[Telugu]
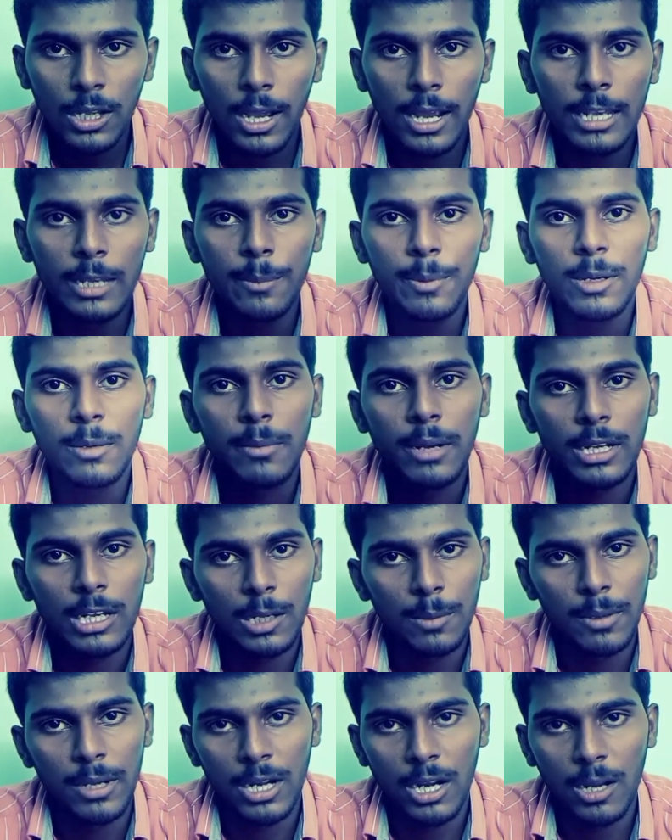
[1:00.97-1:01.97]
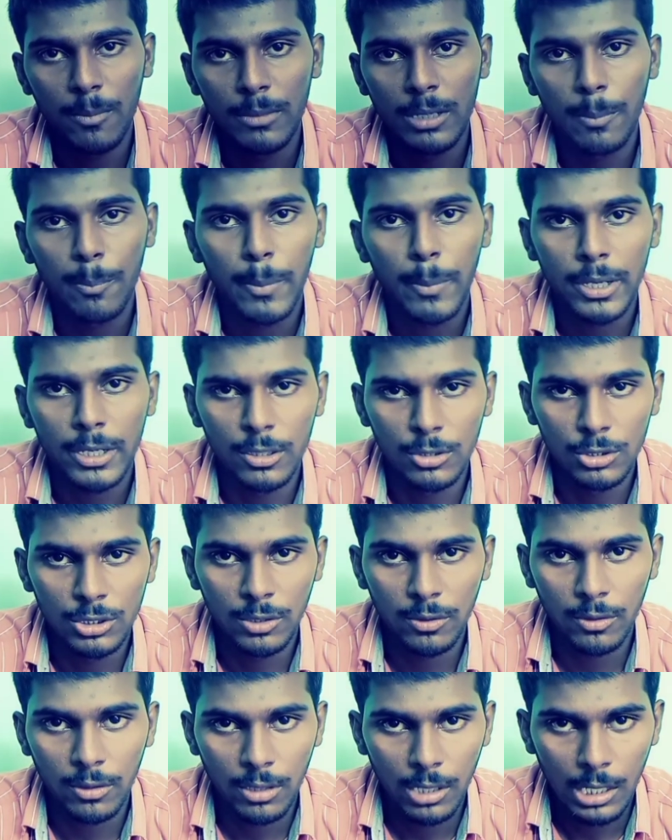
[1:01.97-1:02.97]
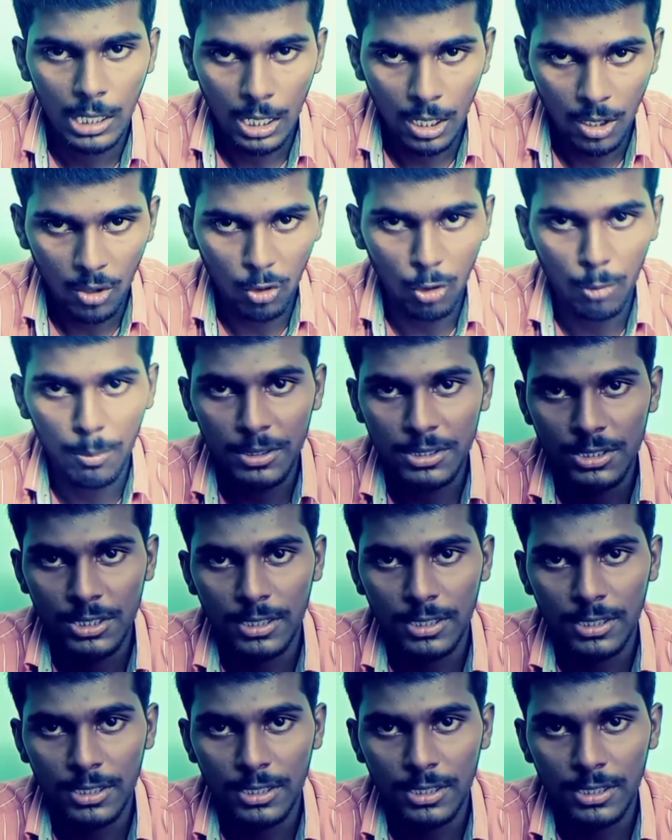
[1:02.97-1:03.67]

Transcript: అలిపిరి మెట్ల మార్గం ఎప్పటి నుంచి ఓపెన్